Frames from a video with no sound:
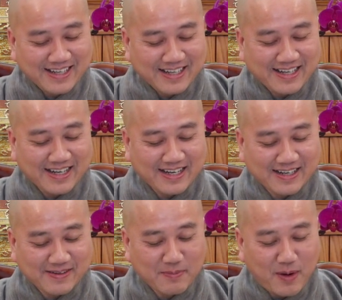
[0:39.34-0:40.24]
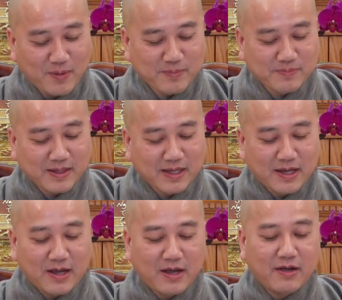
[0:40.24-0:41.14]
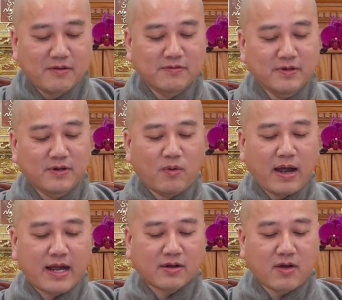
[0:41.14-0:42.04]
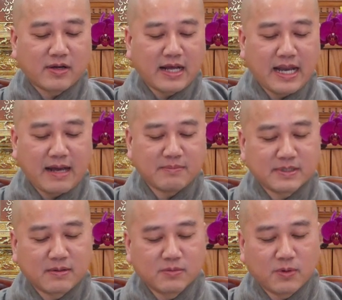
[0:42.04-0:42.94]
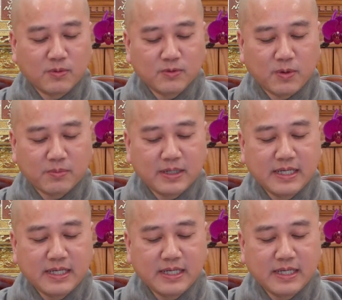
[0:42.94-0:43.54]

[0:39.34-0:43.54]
à, Một, vừa qua con đã làm xong thủ tục